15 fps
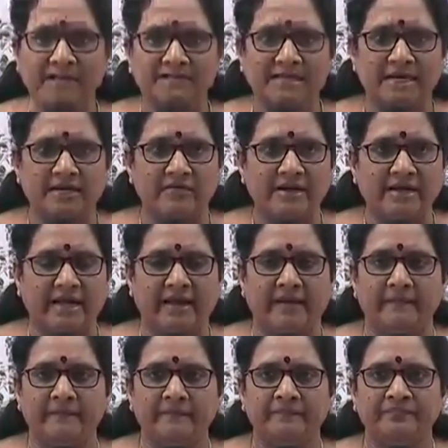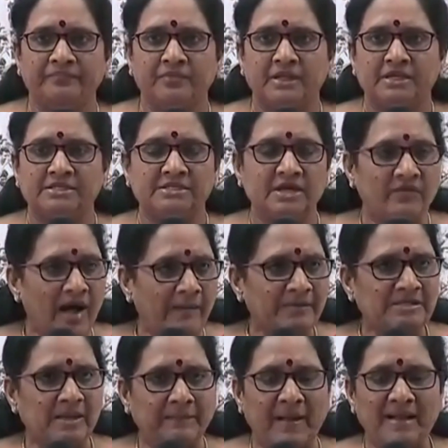చెప్పాల్సినటువంటి
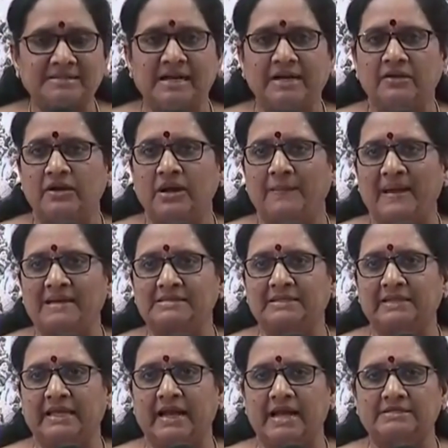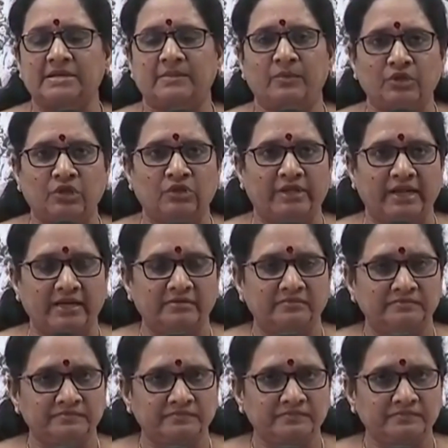జవాబు చెప్పాల్సినటువంటి పరిస్థితి ఈ రాష్ట్రం ముందుంది